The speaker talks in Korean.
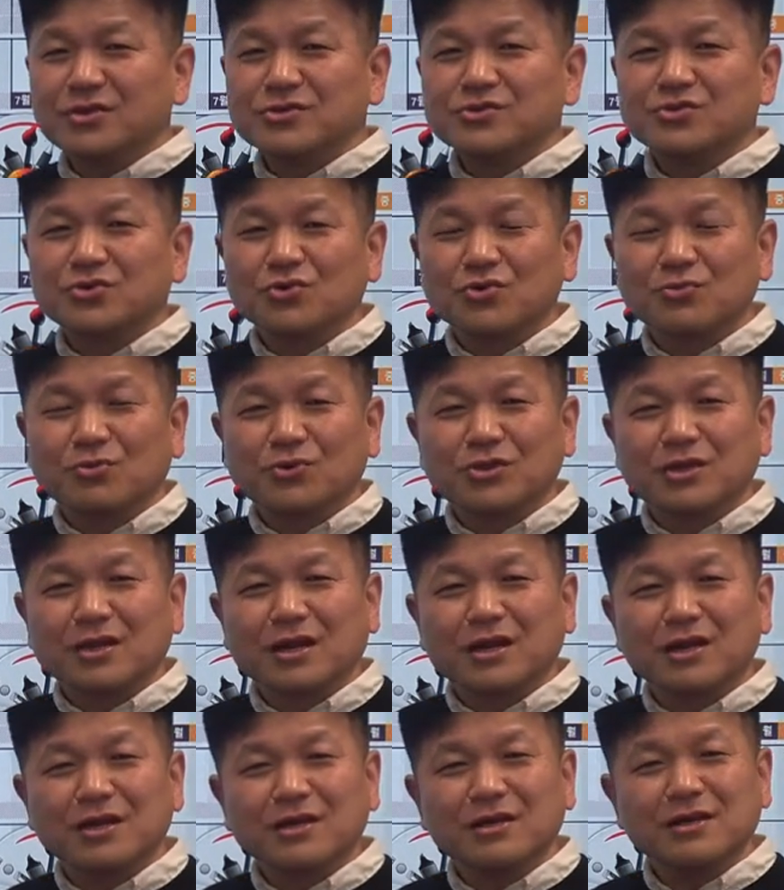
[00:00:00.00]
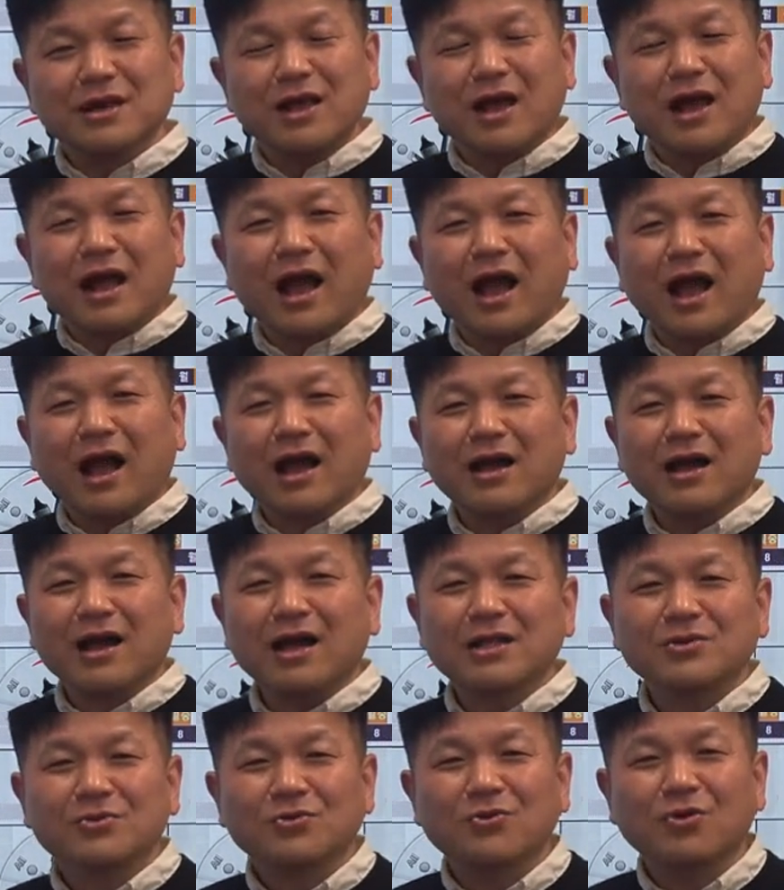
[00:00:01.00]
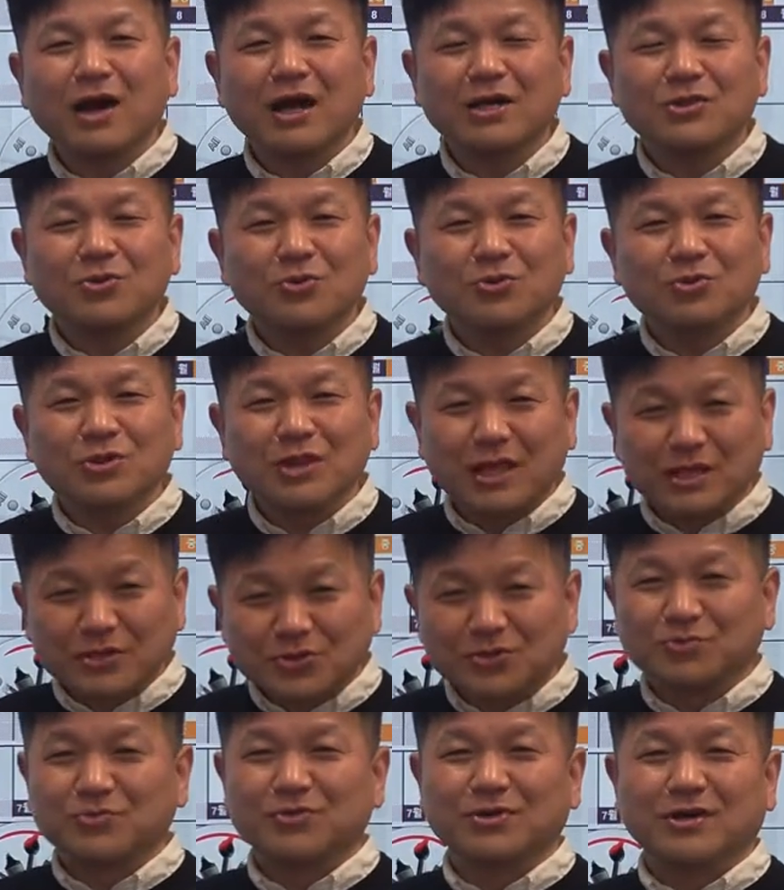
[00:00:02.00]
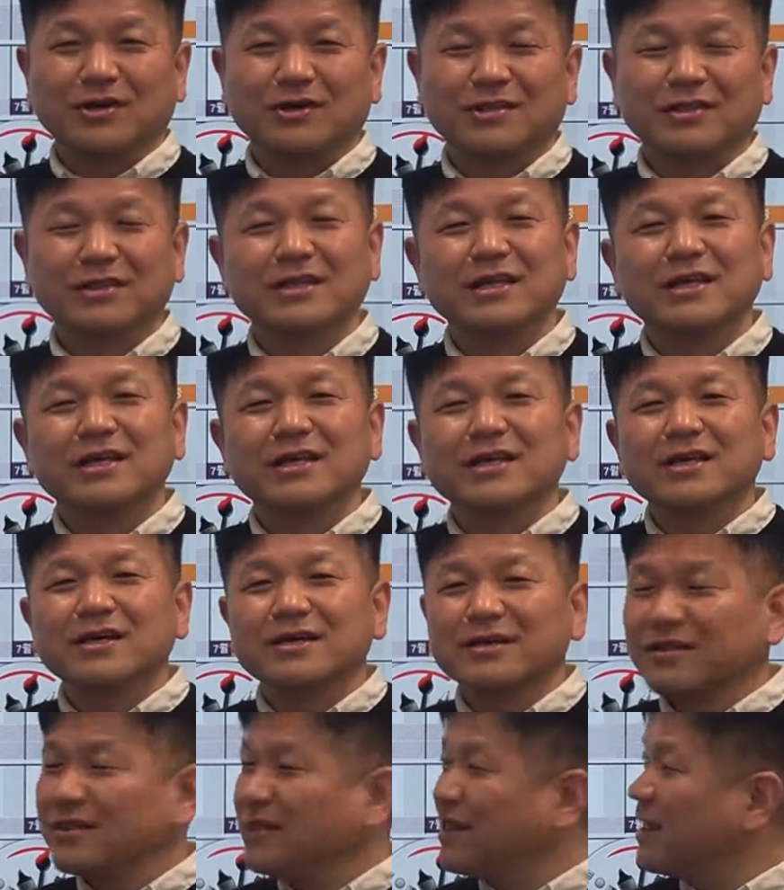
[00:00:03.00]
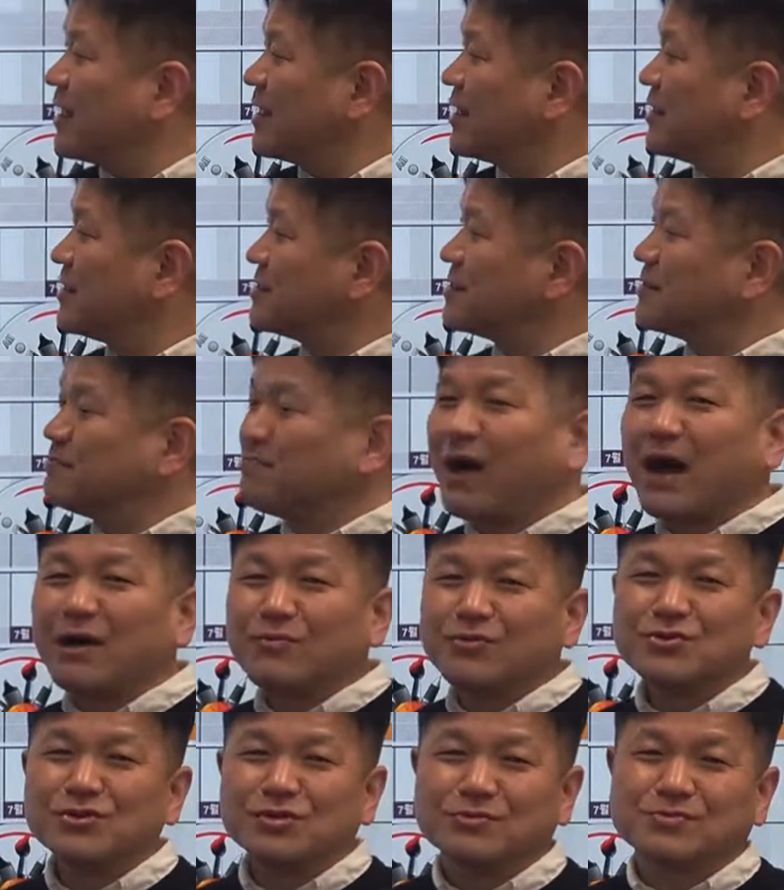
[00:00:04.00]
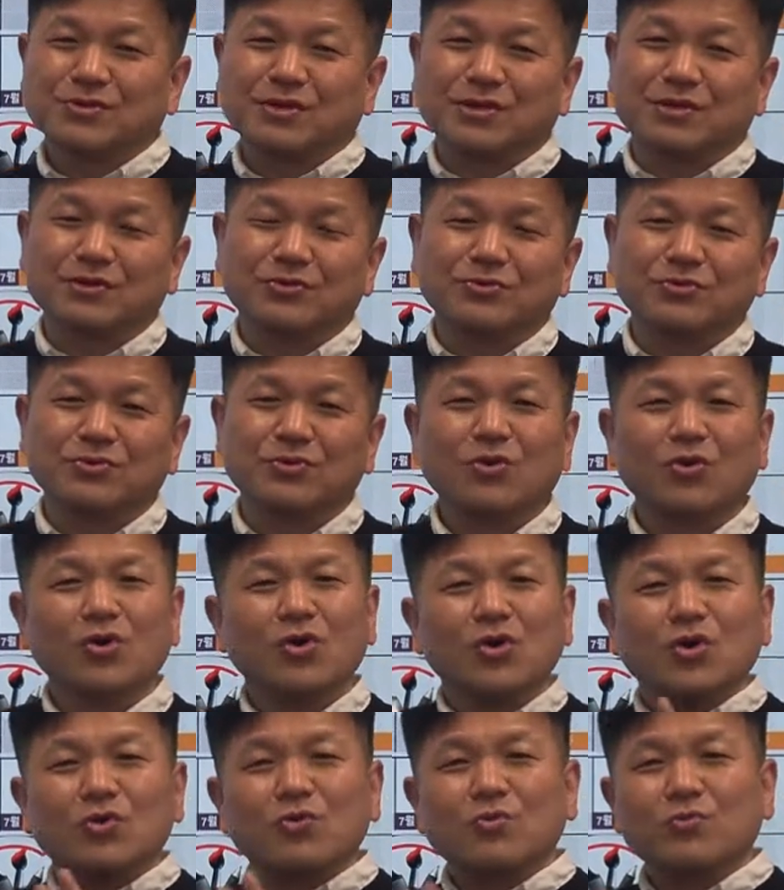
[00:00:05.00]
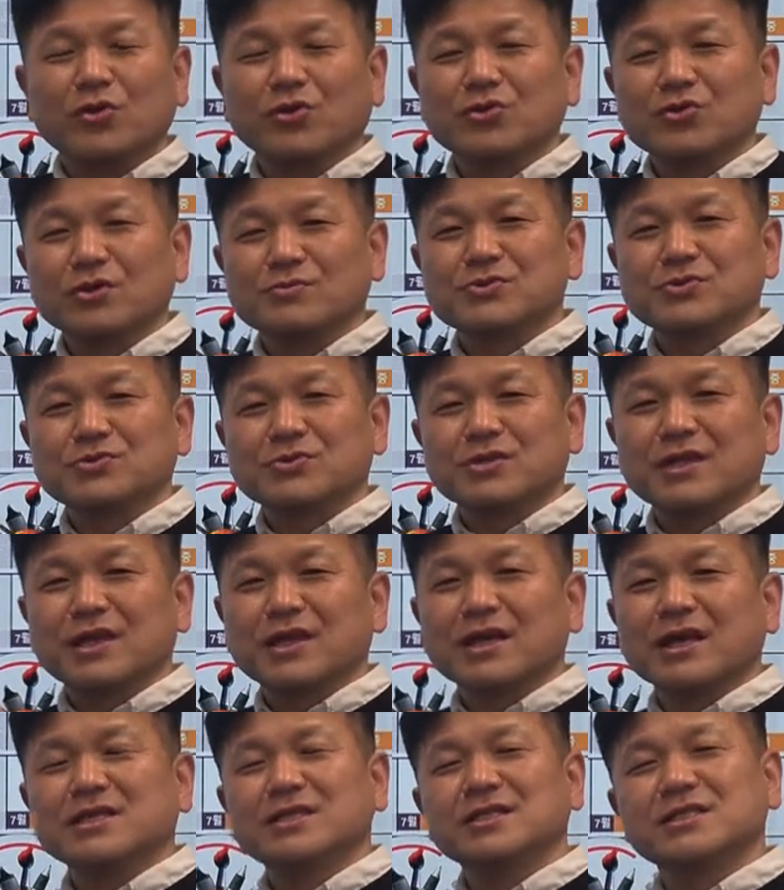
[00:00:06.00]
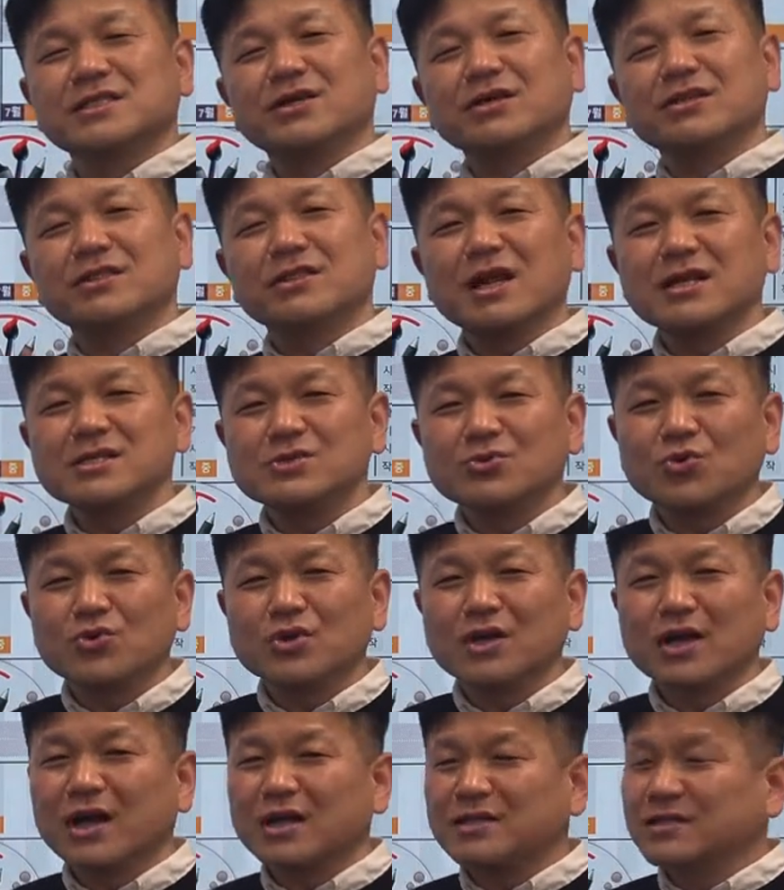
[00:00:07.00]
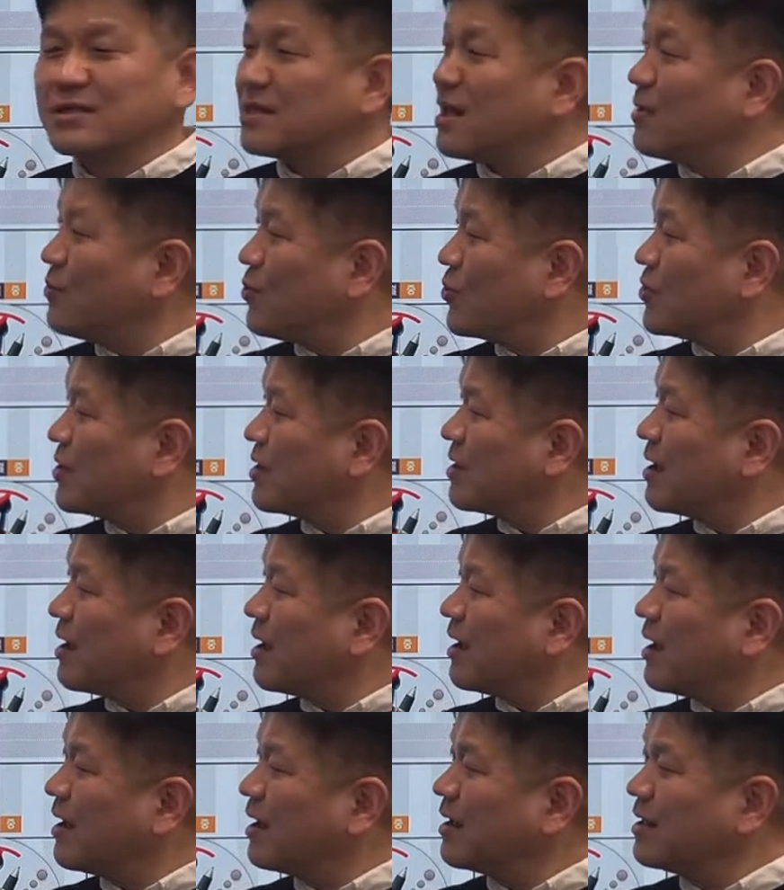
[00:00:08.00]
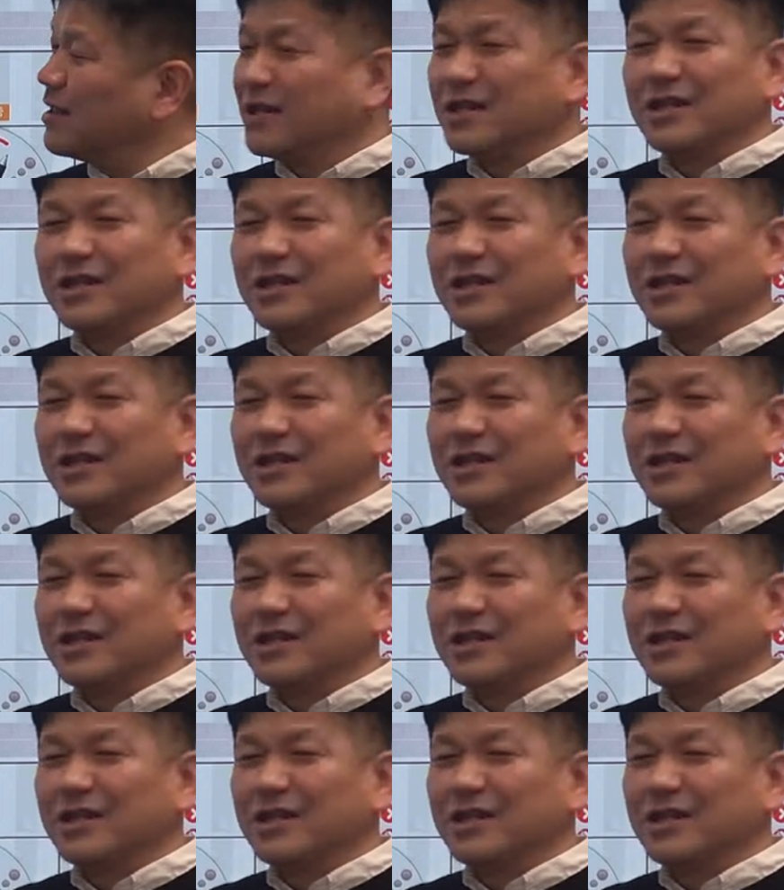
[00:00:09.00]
서류 보따리를 안 가지고 가도 되죠 물론. 그런데 이것은 방문 접수의 경우고 우편 접수는 되게 그 전날 소인까지다 보니까